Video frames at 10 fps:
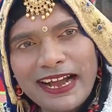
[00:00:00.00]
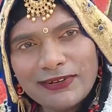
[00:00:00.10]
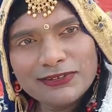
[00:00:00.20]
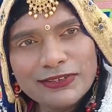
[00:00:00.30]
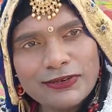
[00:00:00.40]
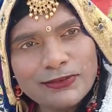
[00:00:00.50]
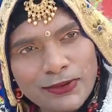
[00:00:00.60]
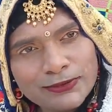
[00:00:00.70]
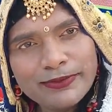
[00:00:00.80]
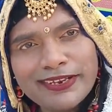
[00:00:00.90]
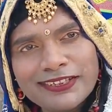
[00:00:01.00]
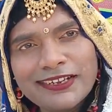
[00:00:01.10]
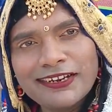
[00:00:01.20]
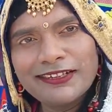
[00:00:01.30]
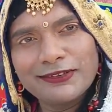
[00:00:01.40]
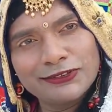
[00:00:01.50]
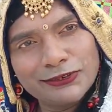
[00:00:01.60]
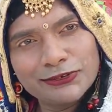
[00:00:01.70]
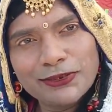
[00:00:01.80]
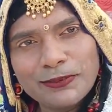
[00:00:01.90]
गाँव से हूँ बहुत मेहनत करता हूँ
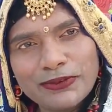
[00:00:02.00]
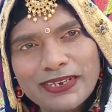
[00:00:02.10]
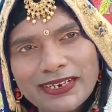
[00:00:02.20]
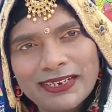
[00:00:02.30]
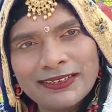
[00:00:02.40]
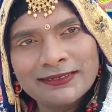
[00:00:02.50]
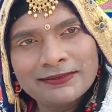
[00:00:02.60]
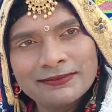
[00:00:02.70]
ज़रूर सपोर्ट करिए